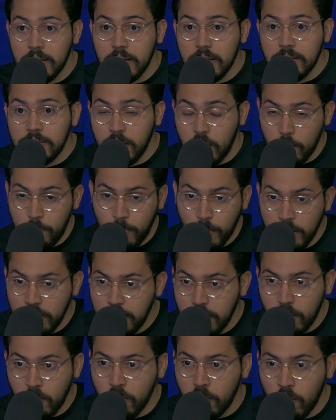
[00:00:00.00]
si los
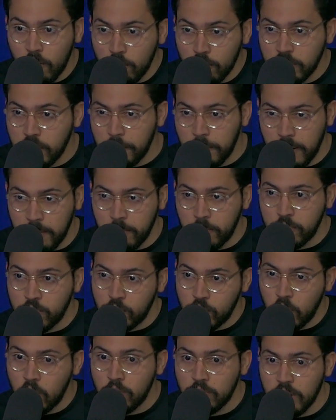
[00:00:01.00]
políticos no lo sabemos,
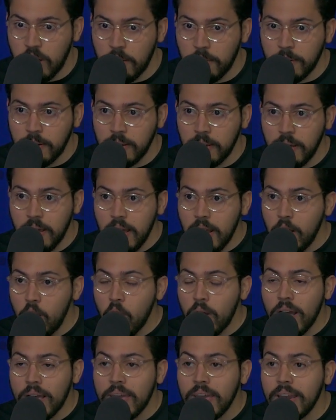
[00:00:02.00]
no lo saben,
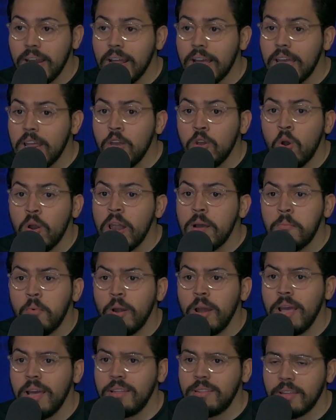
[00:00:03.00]
lo que quiere es que no la
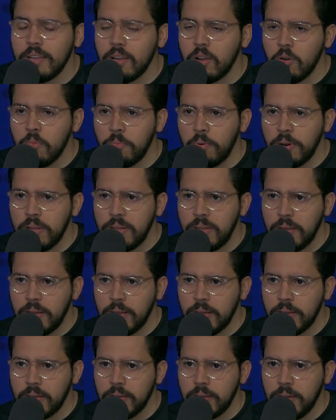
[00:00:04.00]
molesten con
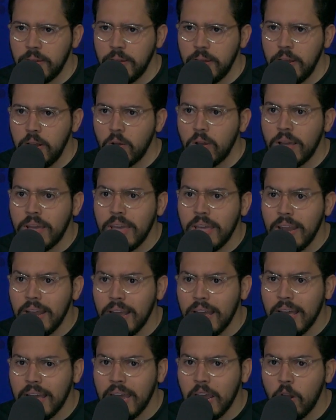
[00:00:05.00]
política. Y lo que
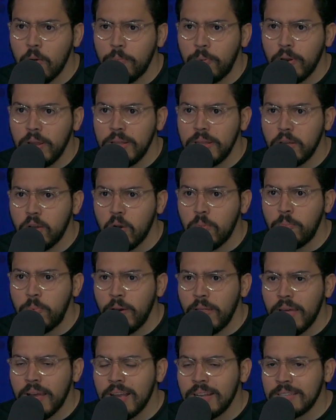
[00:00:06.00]
quieren es que los políticos
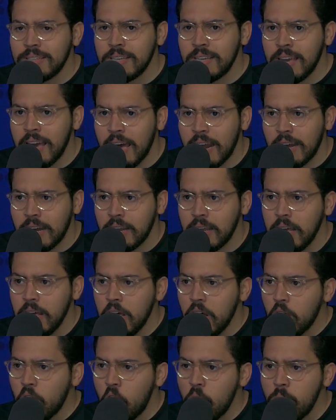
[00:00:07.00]
puedan enseñarle
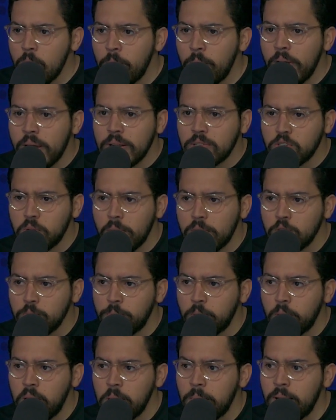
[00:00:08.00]
cómo pueden resolver su
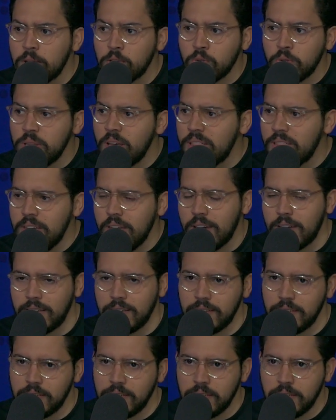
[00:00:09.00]
problema de su día a día.
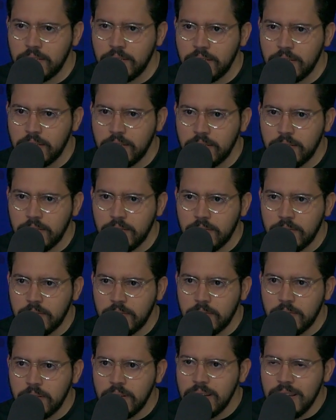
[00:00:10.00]

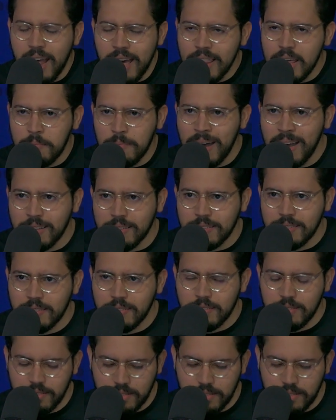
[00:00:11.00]
Nada más.